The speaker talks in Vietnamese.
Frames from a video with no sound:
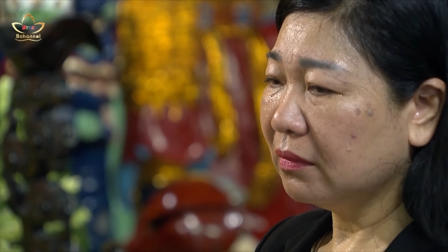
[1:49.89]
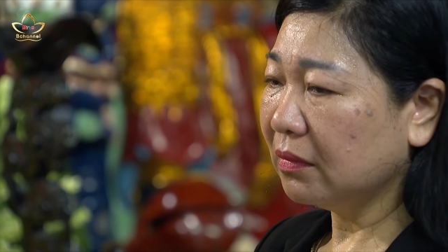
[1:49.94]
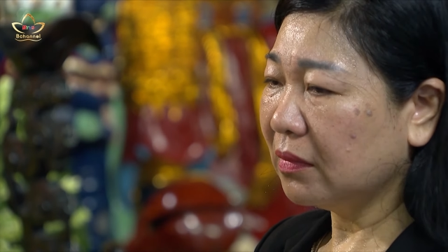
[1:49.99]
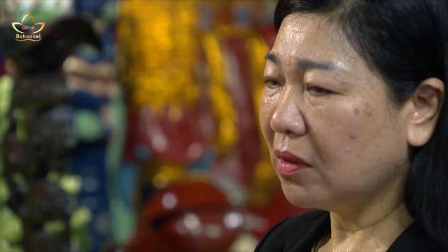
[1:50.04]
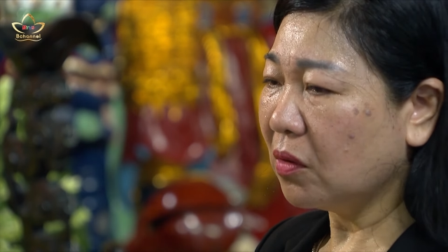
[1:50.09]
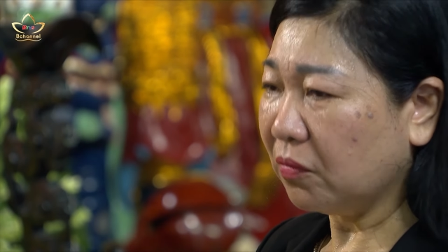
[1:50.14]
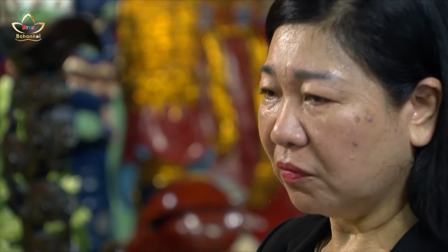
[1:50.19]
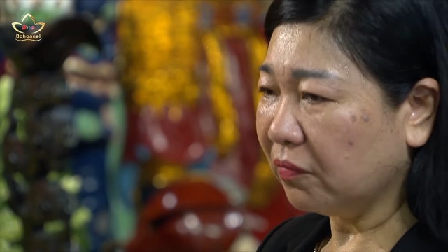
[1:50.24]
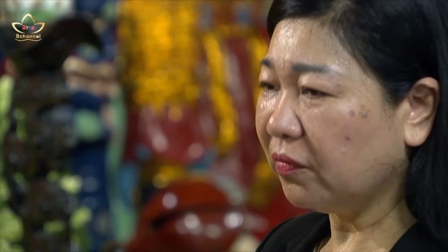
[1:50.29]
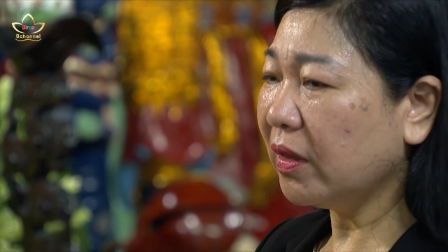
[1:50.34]

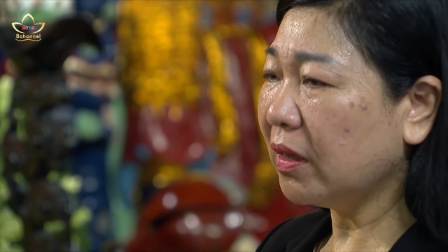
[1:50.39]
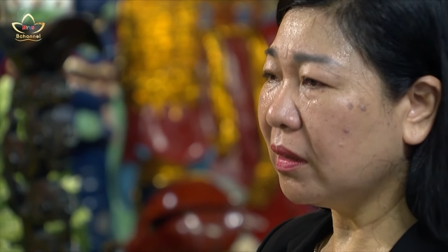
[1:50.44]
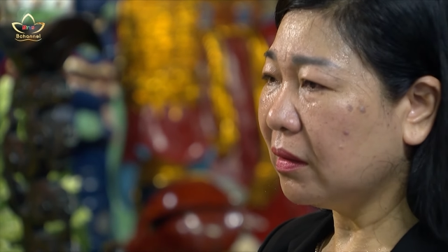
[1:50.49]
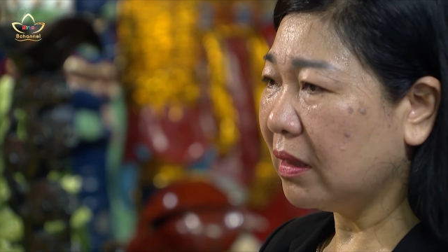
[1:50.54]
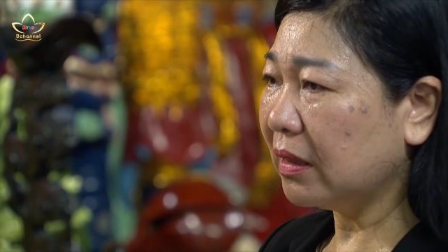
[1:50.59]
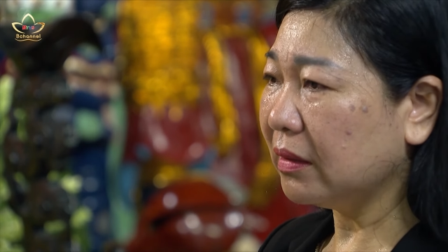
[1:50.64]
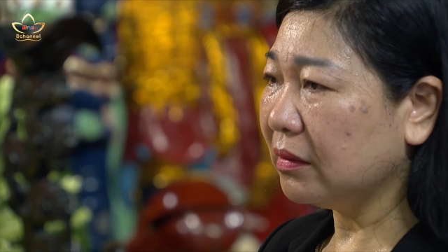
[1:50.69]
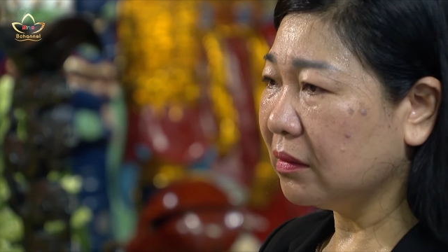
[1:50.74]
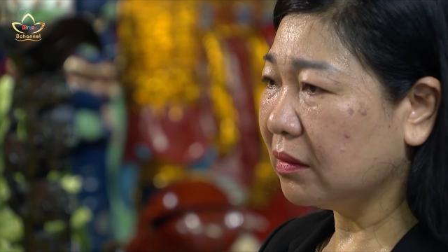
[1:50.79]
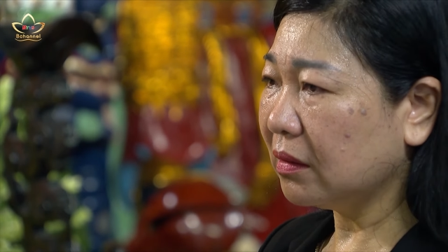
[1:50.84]
động
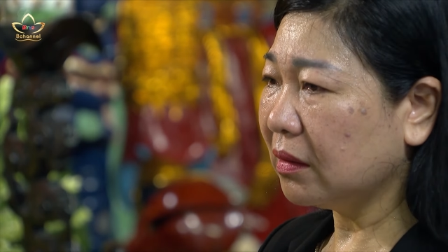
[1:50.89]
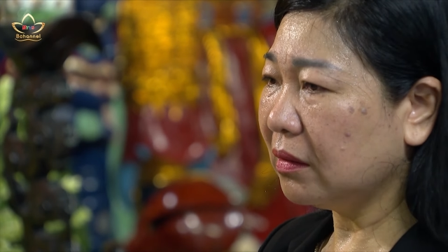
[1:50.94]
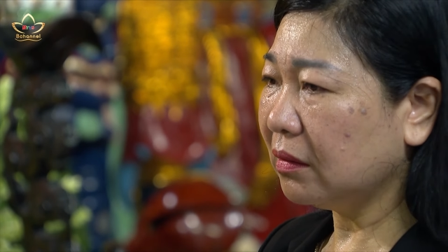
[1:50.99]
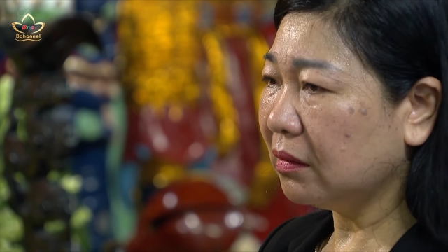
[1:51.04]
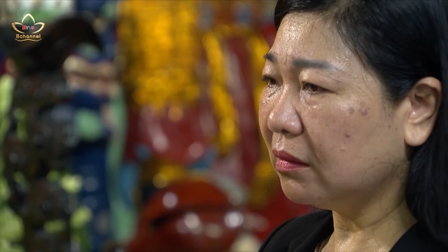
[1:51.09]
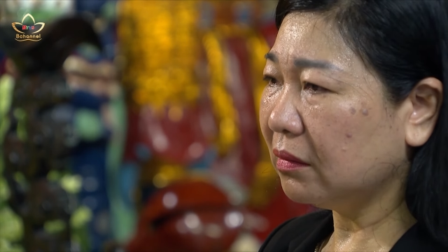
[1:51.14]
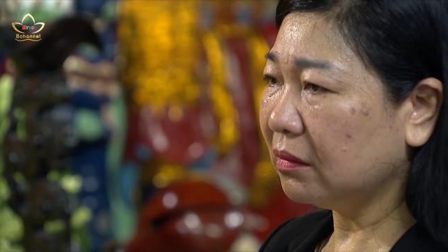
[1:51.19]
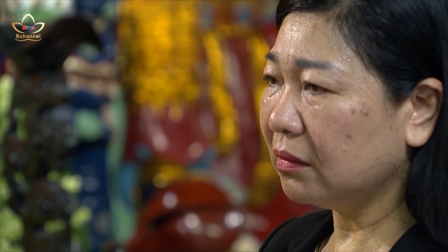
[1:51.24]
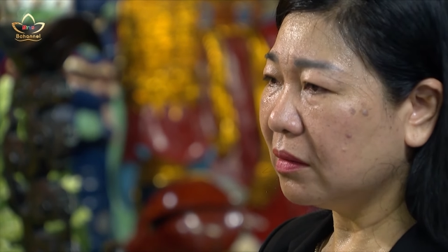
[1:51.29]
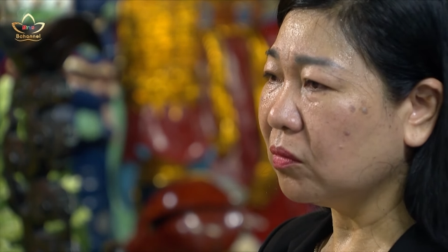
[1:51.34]
viên là những cái
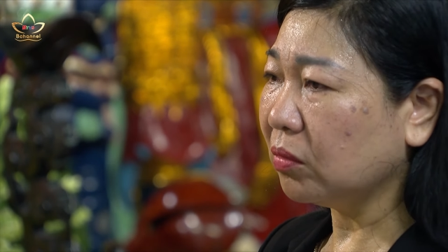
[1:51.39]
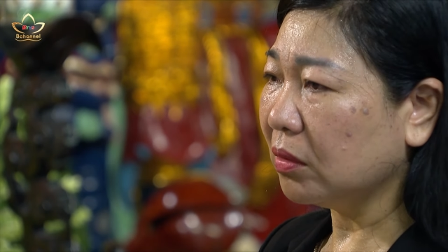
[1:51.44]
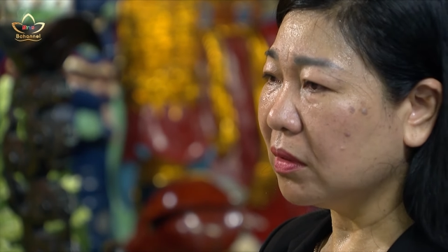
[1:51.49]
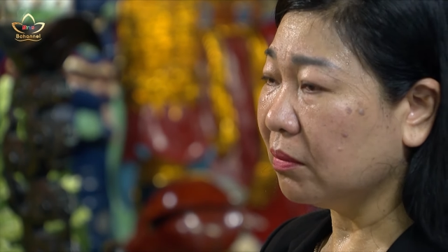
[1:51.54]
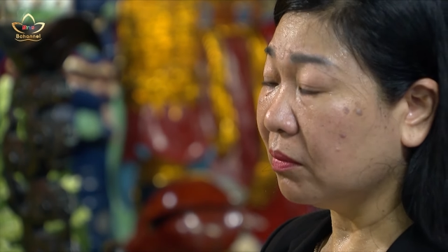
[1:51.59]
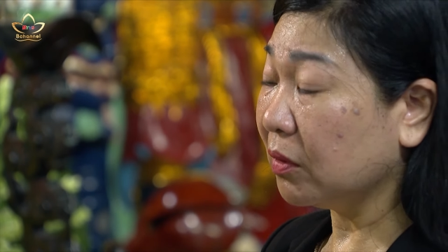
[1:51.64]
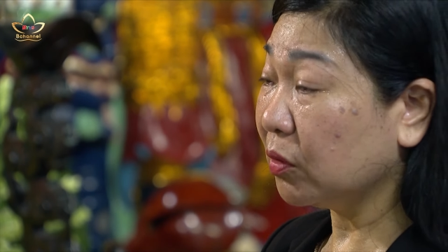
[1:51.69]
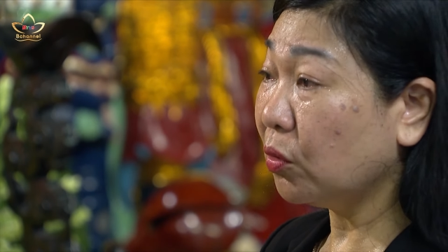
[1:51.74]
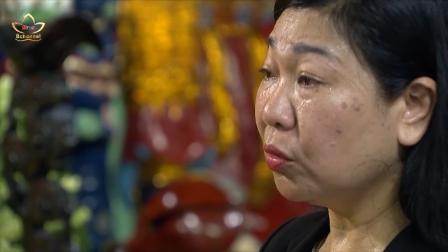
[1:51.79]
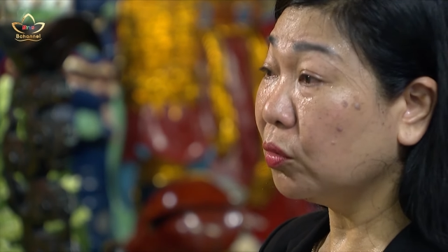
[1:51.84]
động
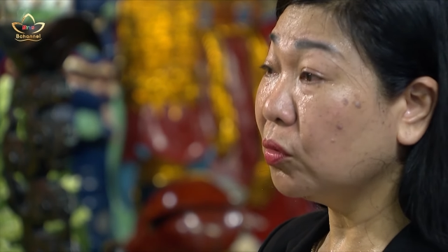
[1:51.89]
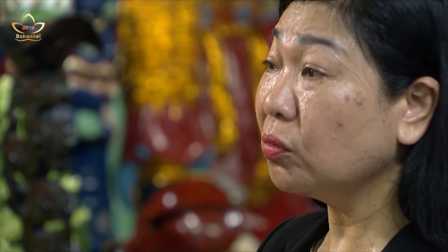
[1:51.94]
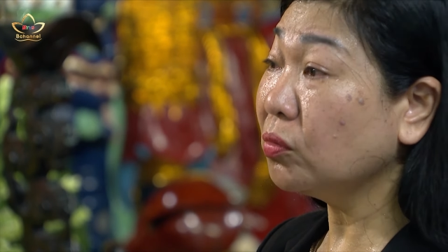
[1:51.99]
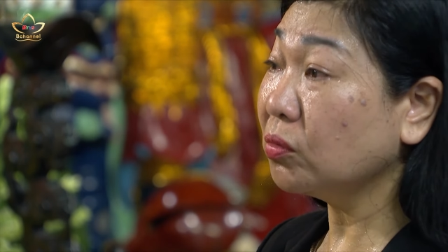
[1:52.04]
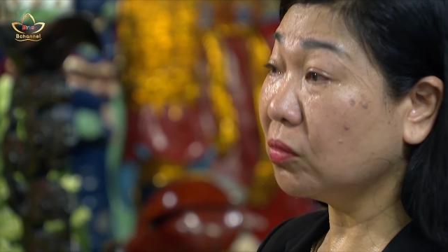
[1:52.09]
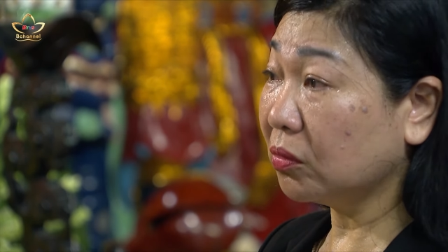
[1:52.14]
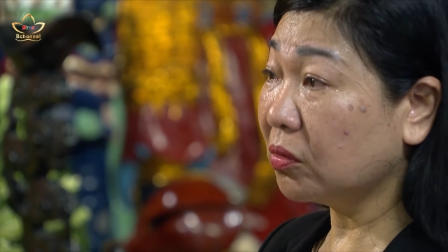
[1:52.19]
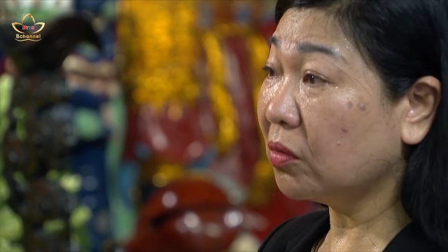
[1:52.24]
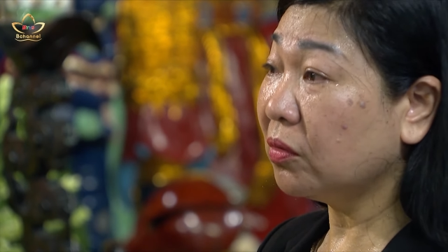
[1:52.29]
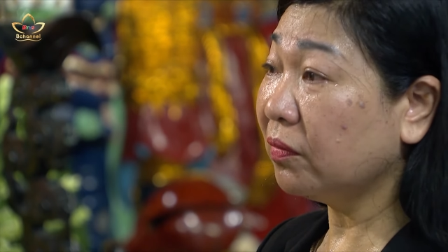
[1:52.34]
lực và thôi thúc
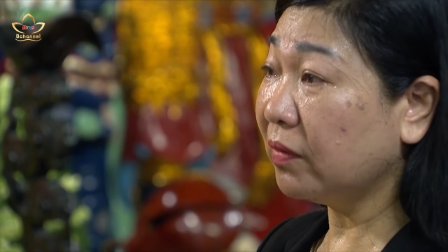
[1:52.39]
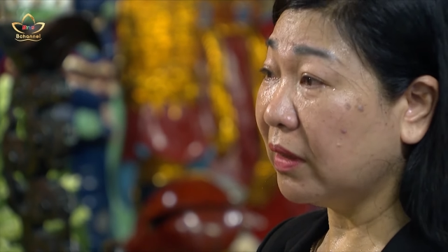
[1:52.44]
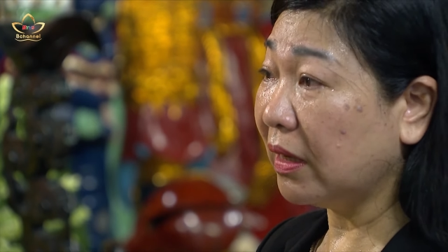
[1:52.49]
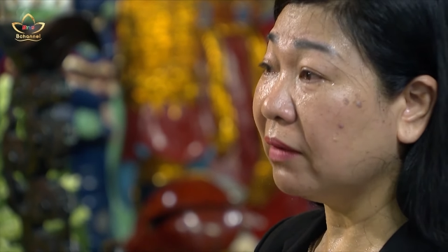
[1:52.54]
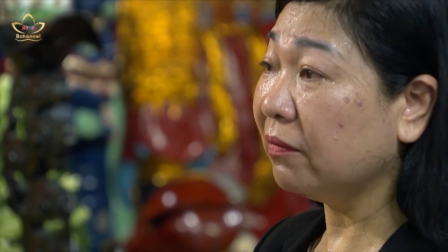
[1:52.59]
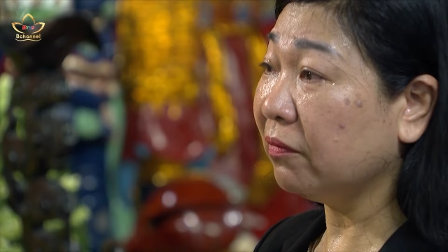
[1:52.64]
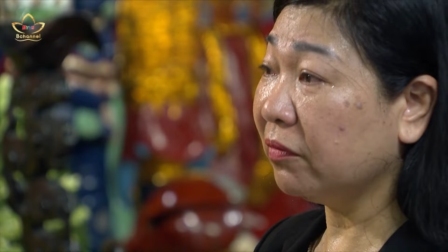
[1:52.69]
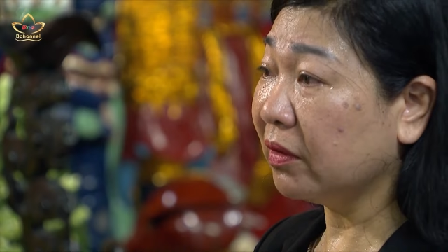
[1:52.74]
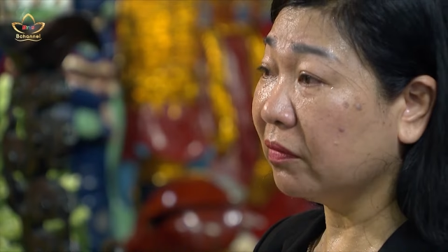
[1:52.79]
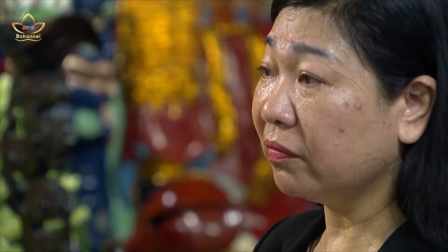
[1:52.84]
chúng tôi phải
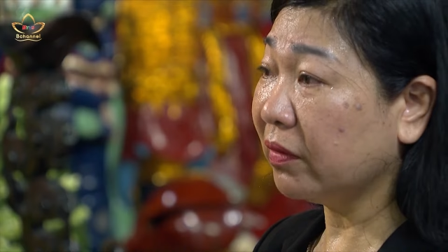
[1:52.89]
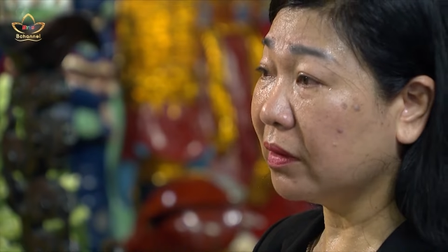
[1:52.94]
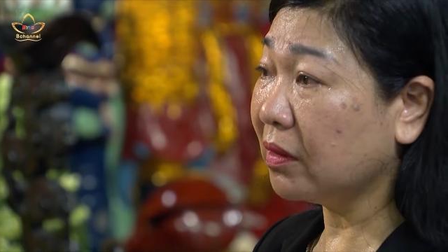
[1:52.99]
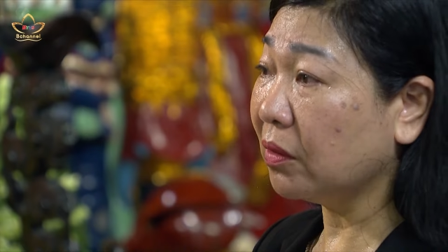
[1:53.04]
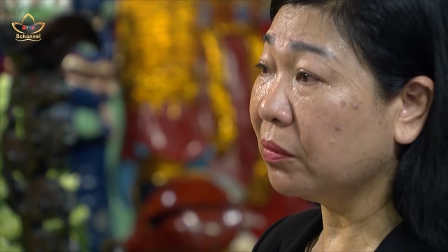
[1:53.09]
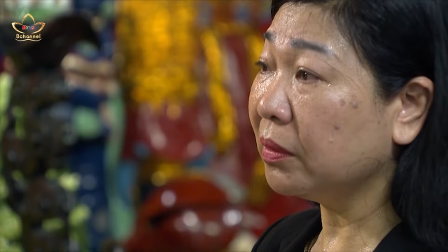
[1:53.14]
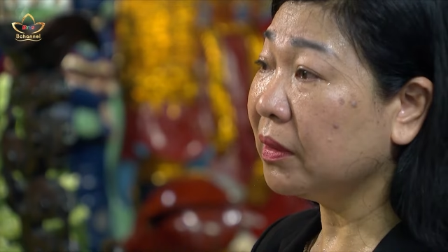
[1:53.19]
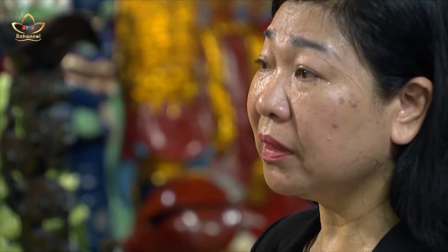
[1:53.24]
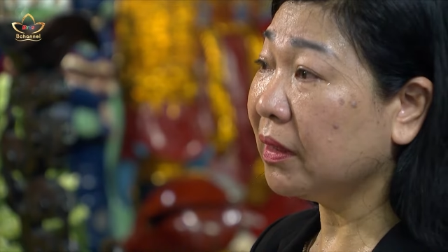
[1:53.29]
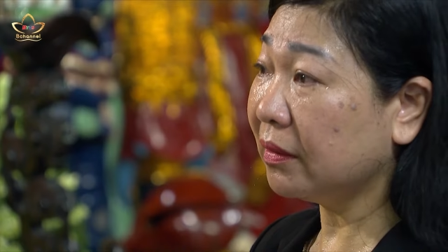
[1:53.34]
làm việc, phải
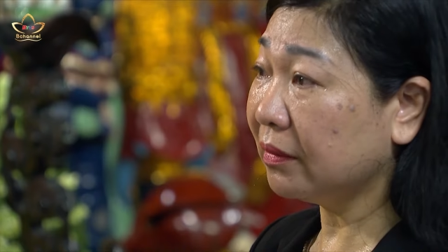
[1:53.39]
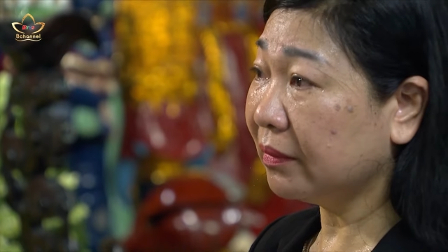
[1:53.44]
cống